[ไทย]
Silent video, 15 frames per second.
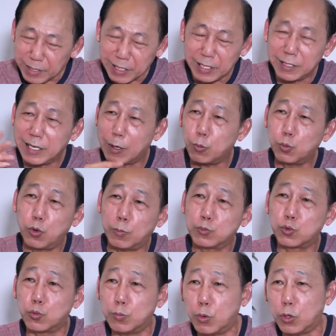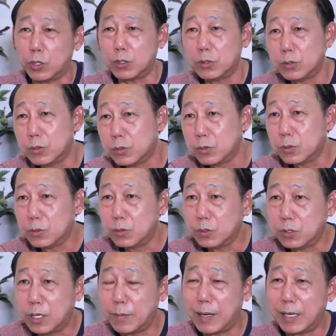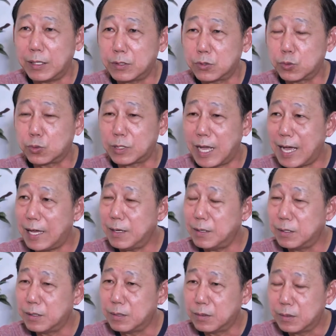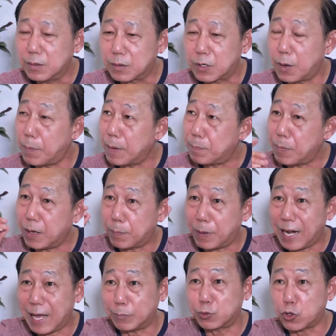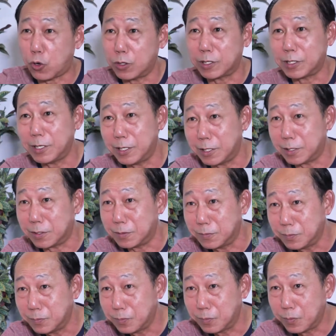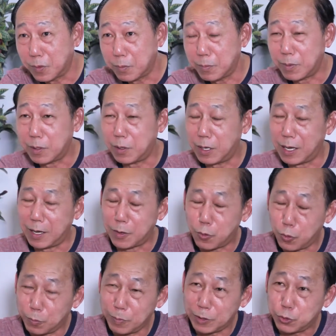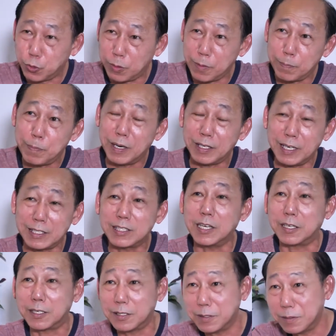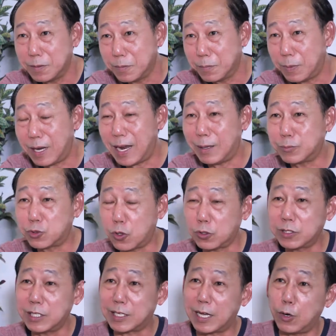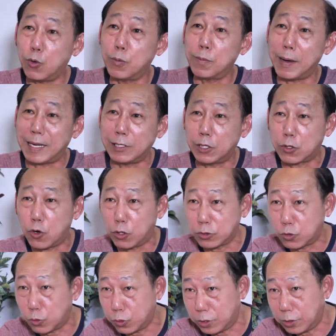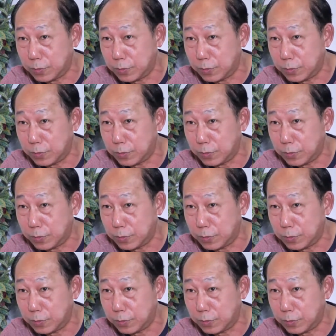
ไปกินแต่อุดมสุขหมดใช่ไหมสุดท้ายก็ไปเปิดพระรามสองอีกที่หนึ่งคนไปชวนไปเปิดในตึกพระรามสองติดกับโรงพยาบาลนครธน